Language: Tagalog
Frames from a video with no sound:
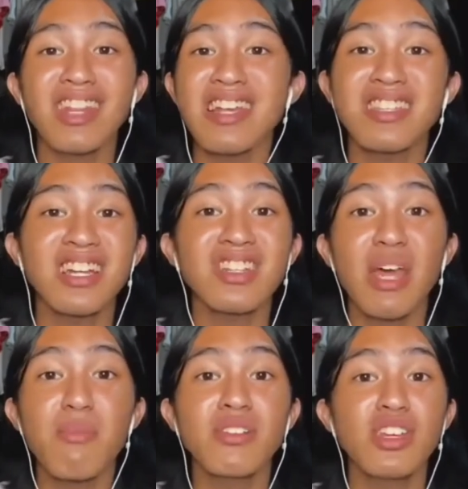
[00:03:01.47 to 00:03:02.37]
tricycle
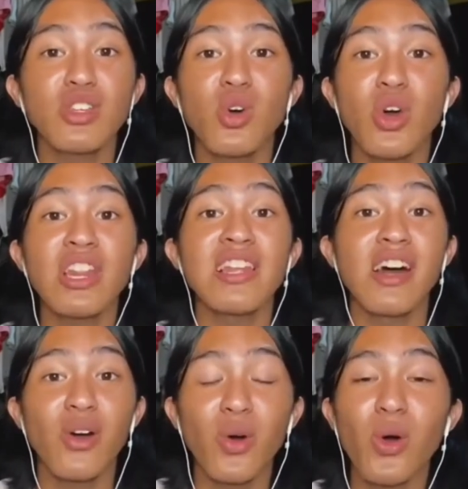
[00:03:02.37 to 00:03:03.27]
driver dito,
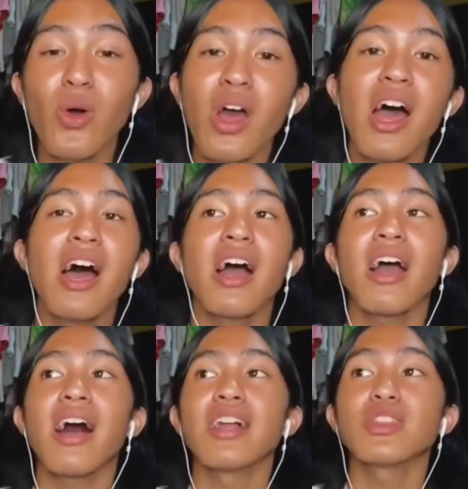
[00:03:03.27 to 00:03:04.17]
kilala ko,
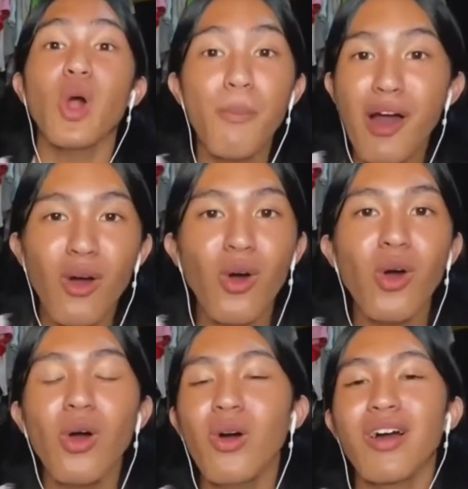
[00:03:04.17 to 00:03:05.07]
ka-tropa ko,
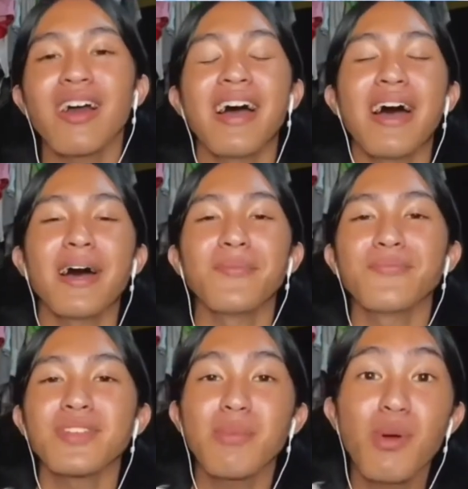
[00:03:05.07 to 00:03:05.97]
ka,
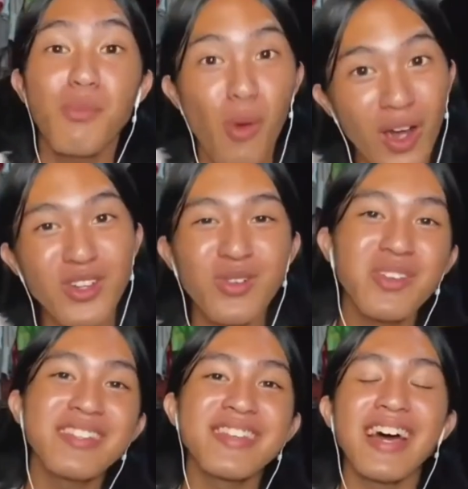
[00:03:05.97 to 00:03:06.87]
kabugbugan ko
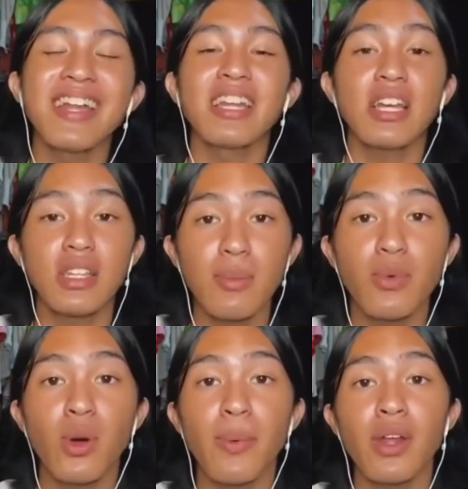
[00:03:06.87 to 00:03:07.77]
minsan at ka-trip
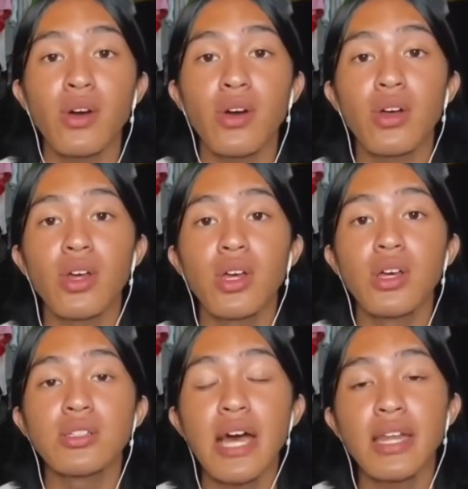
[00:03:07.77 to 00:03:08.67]
ko. Pero
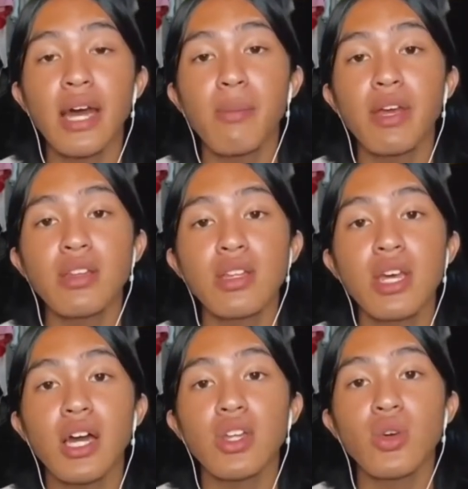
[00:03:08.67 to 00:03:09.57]
sana
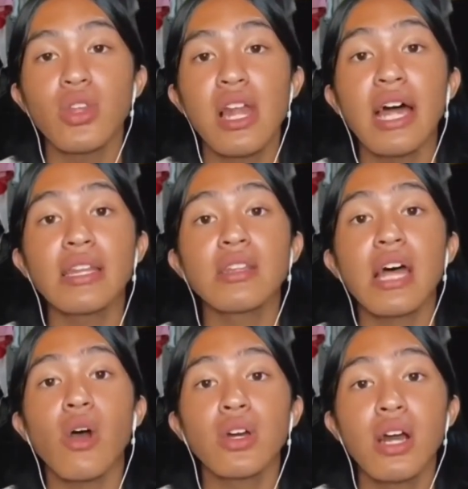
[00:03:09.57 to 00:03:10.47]
maintindihan nyo na lahat ng
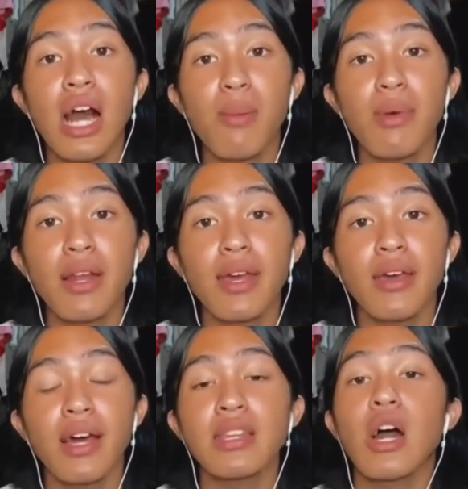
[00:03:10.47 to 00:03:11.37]
tao nagkakamali.
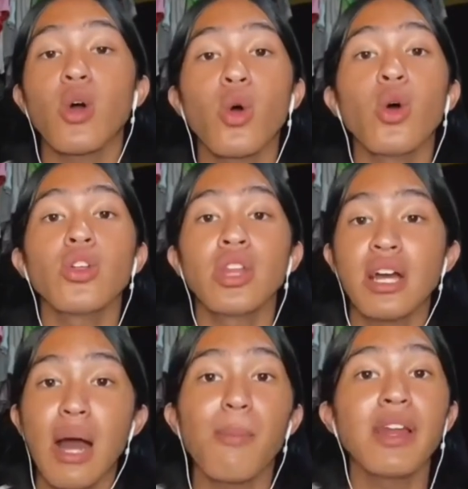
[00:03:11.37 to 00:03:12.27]
At ako,
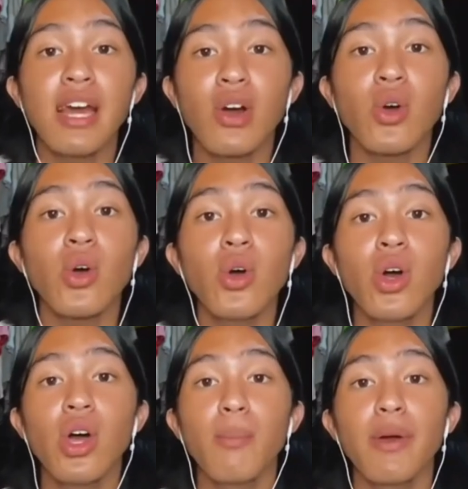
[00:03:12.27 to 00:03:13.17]
nagkamali ako
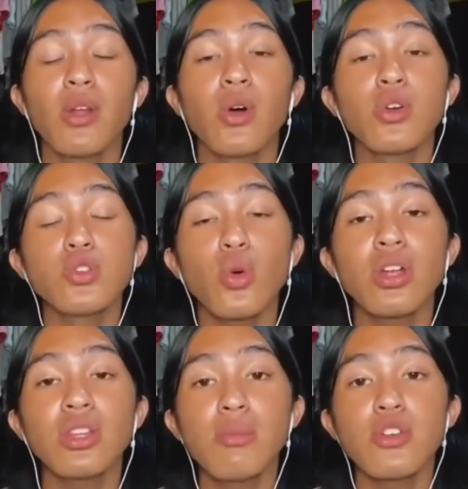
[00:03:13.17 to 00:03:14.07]
pero gusto ko
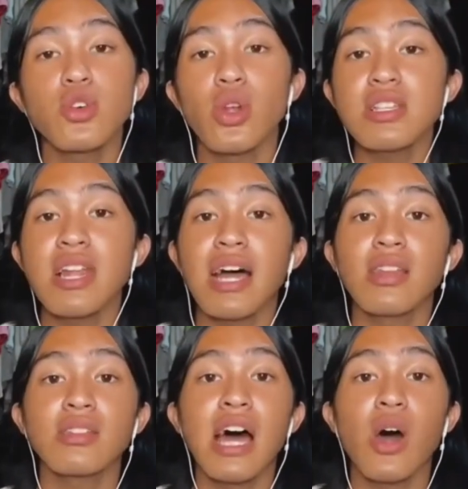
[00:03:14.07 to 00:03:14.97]
lang din mag-sorry sa
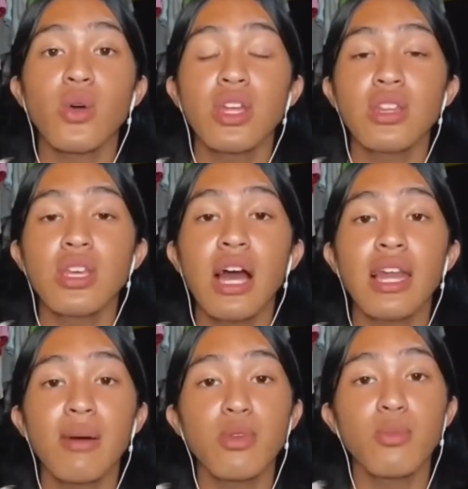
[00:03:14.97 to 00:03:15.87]
lahat ng taong hindi
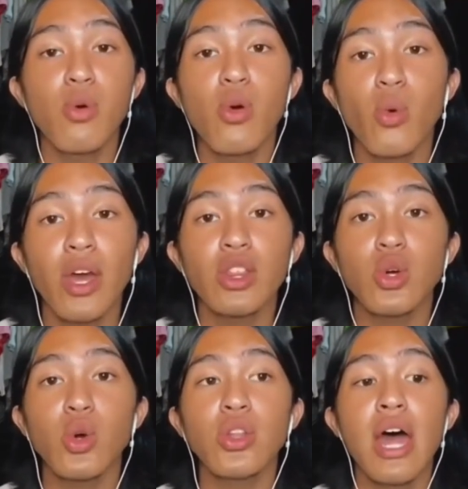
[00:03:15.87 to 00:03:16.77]
alam yung buong
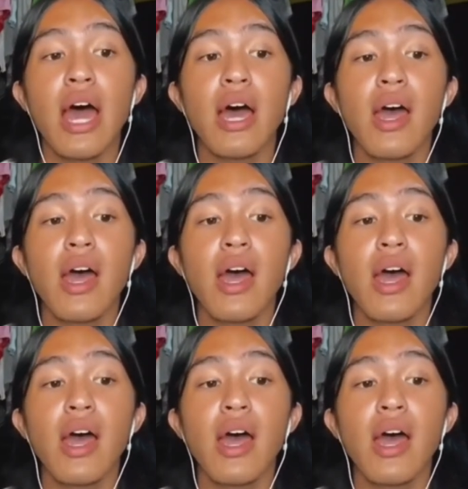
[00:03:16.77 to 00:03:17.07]
kwento na